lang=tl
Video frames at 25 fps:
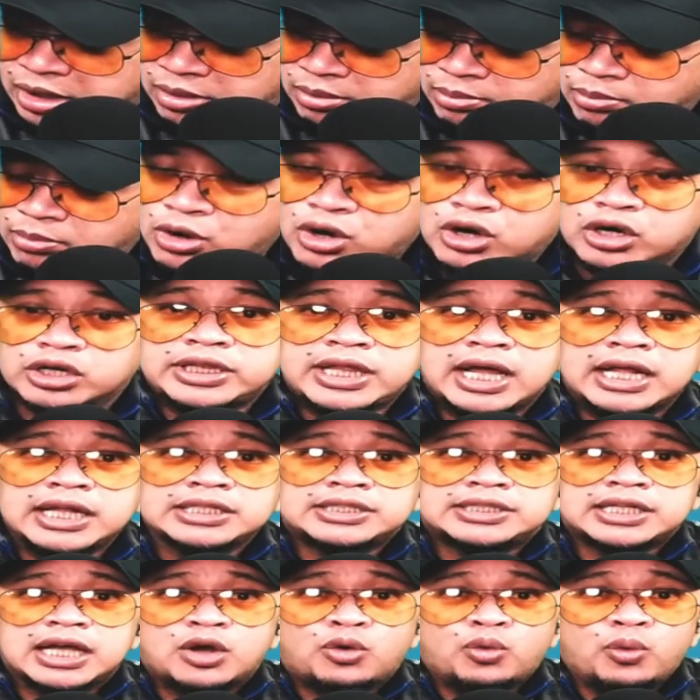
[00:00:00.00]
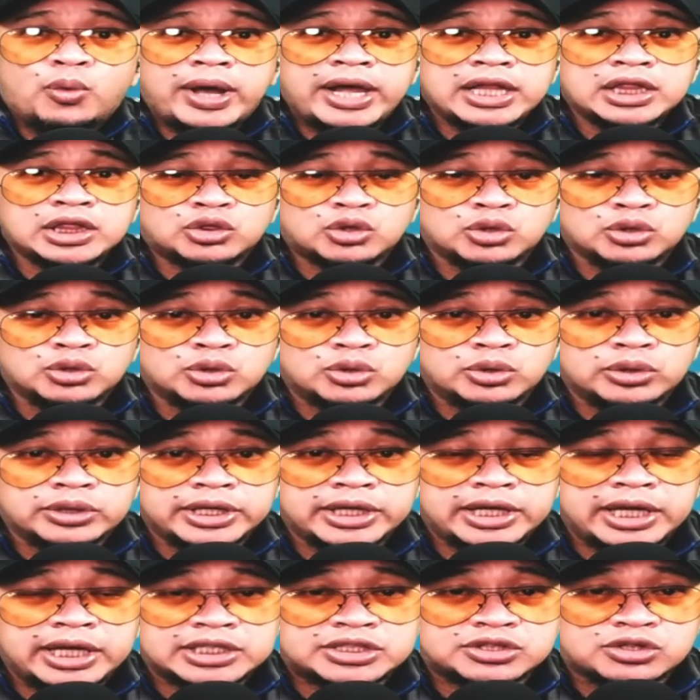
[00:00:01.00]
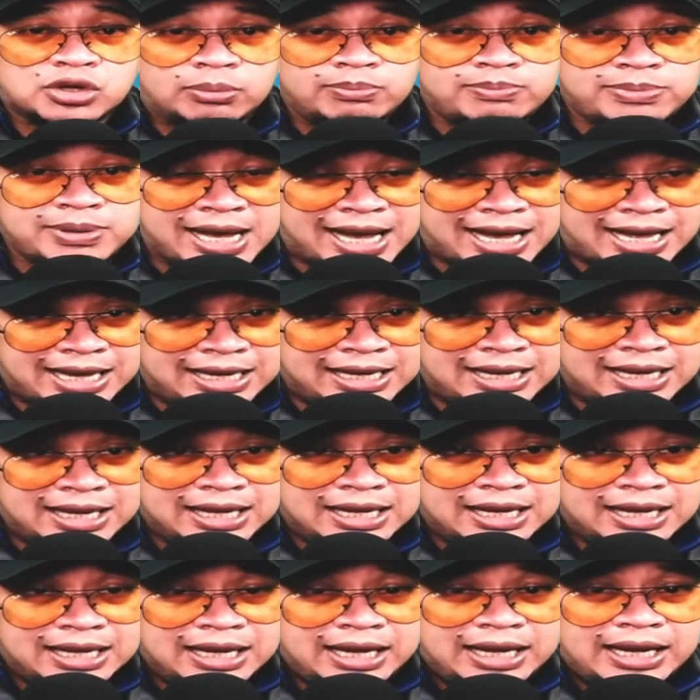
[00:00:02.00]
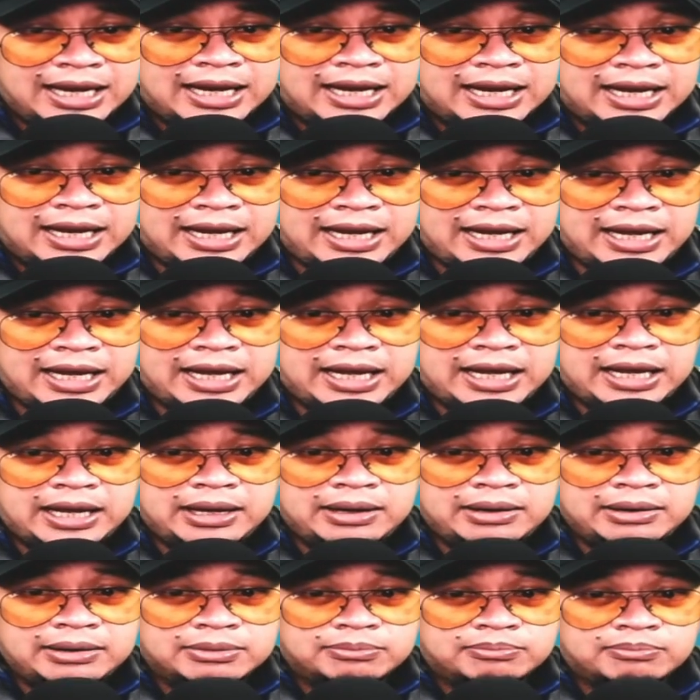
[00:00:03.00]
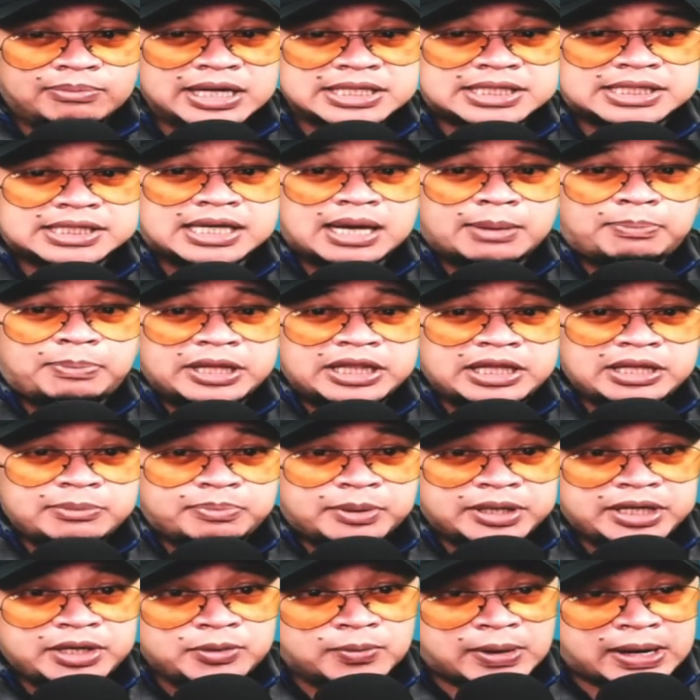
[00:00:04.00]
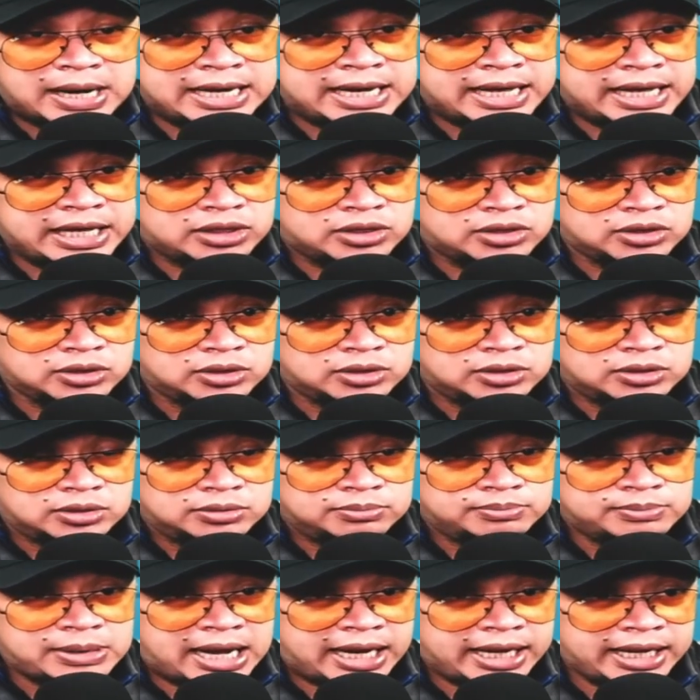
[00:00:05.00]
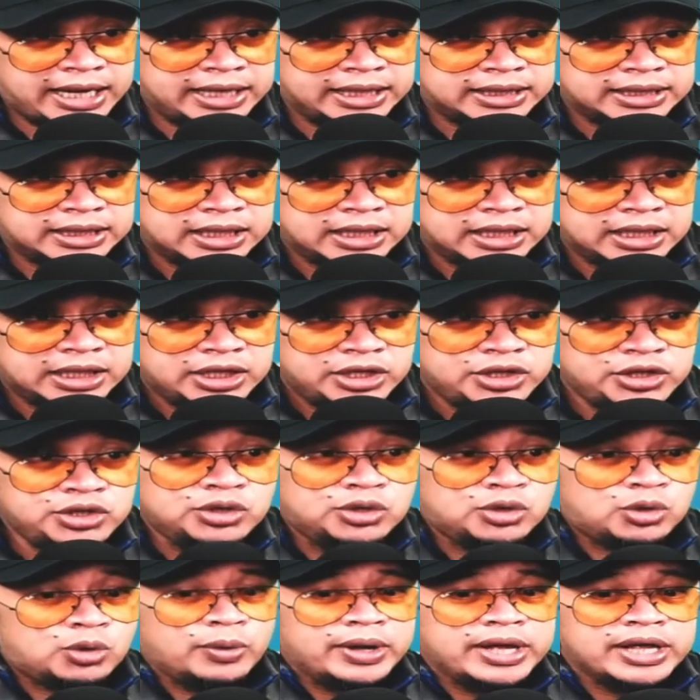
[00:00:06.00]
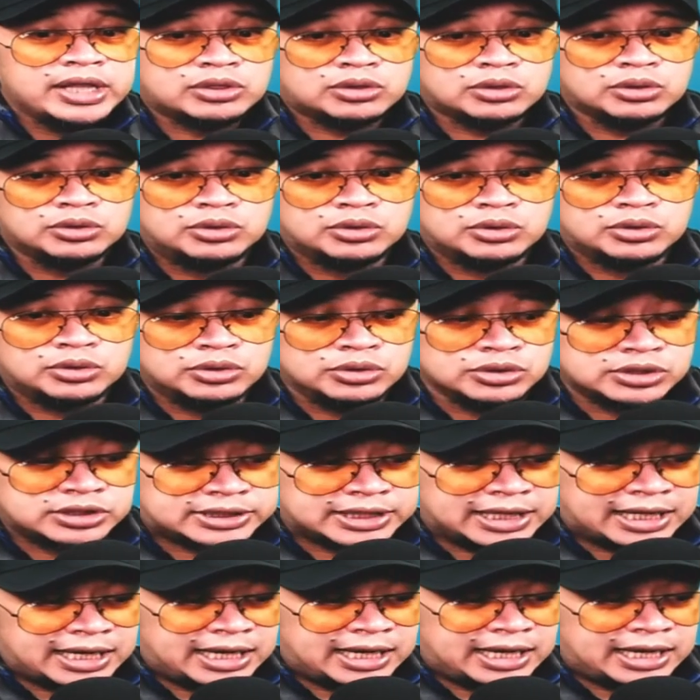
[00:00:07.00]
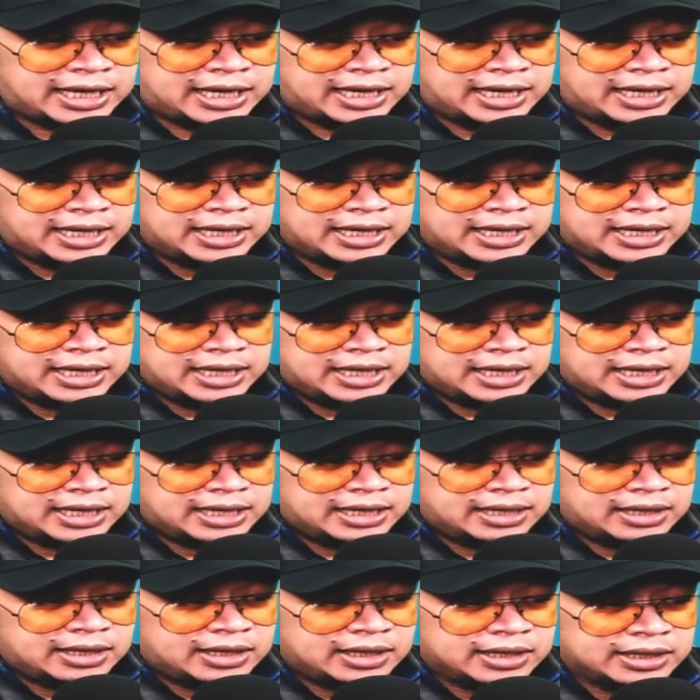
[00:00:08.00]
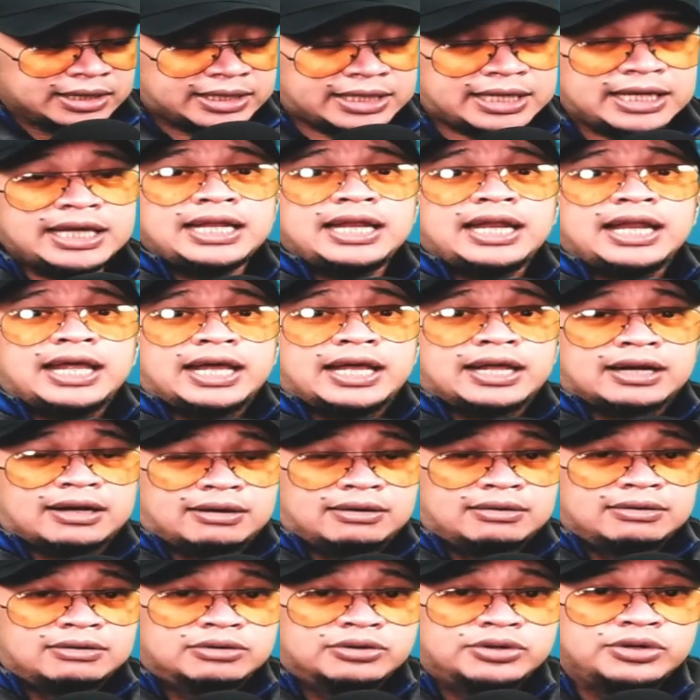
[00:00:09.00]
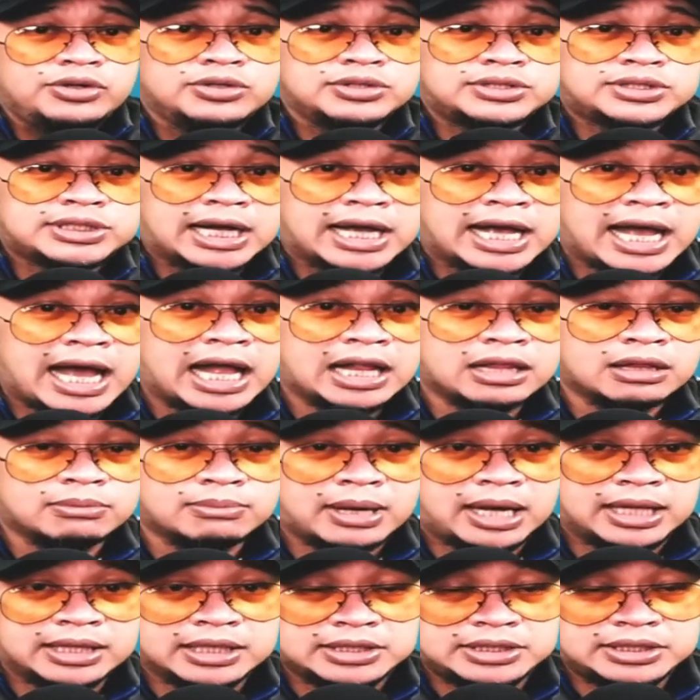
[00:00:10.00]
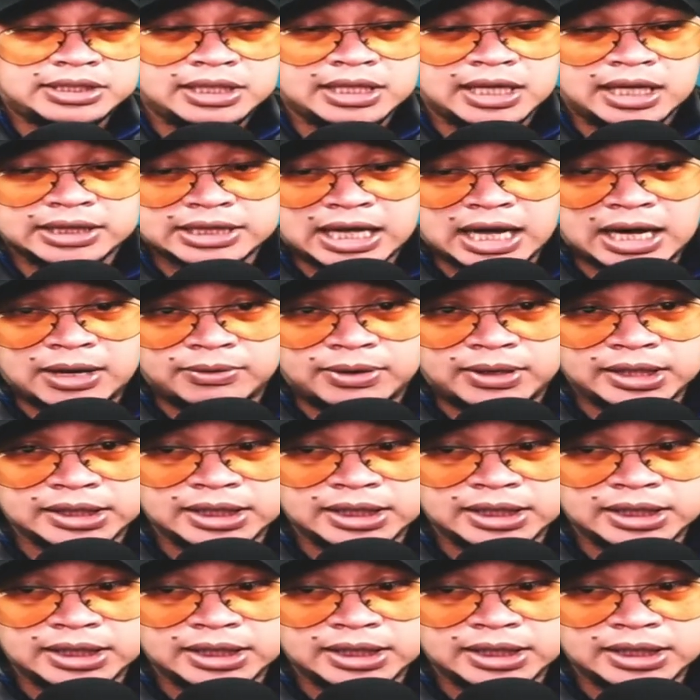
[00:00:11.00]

more than sa kwento nung Escobial, eh, mas kapanipaniwala ito. Bakit? Yung kwento doon sa killer o yung sa gunman na tinatawag